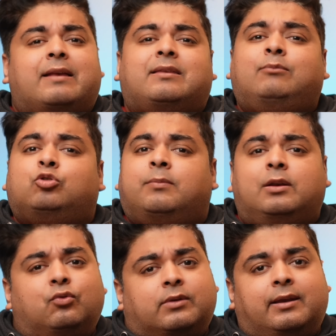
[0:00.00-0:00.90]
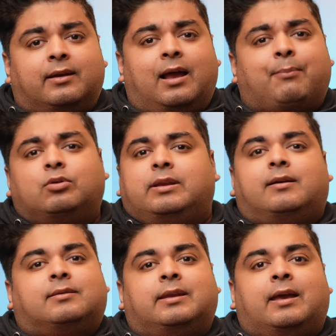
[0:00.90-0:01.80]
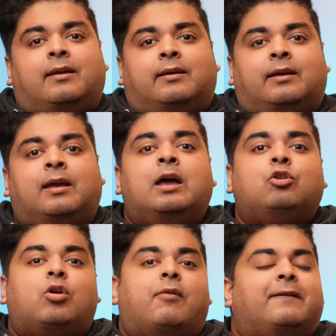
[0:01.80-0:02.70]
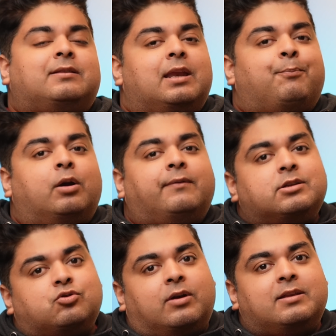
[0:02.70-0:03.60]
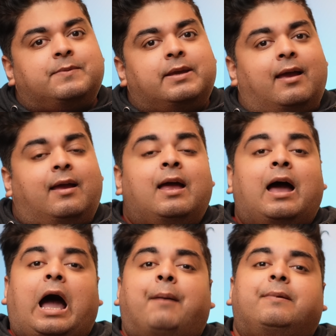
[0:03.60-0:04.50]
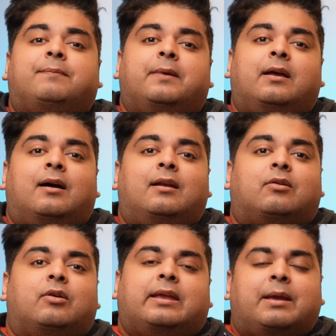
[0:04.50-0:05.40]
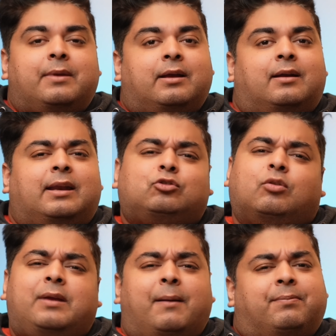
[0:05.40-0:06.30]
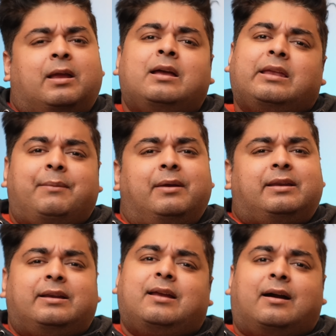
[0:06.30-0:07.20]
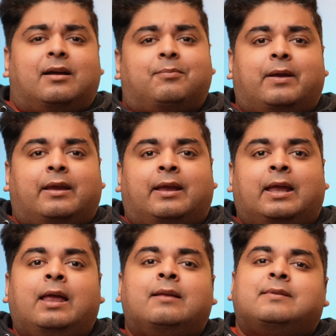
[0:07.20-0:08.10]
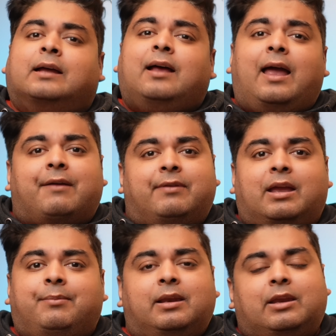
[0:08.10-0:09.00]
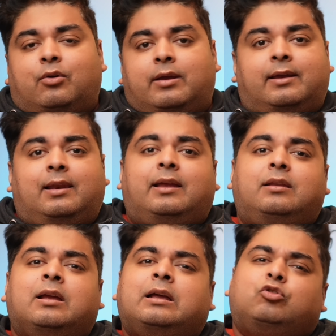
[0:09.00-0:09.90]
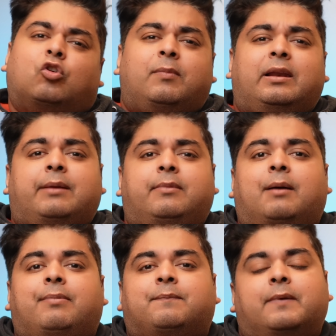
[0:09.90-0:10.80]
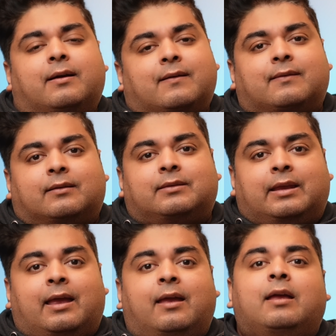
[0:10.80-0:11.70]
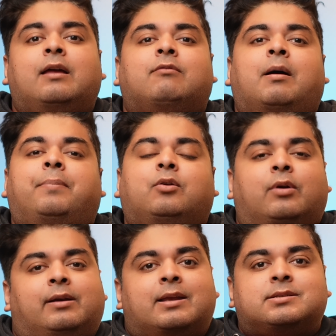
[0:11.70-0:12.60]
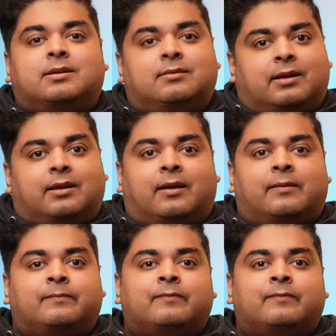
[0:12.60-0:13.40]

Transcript: वैसे आप नॉर्मल यूज़ करेंगे ना आपको दिक्कत नहीं आएगी यू एफ एस थ्री पॉइंट वन स्टोरेज भी है आप इसमें अगर कोई गेमिंग कर रहे हैं तो भी आप गेमिंग ठीक ठाक कर पाएंगे ज़्यादा हैवी गेमिंग नहीं होगी लेकिन नॉर्मल गेमिंग आप इसमें कर सकते हैं वहाँ पर कोई टेंशन नहीं है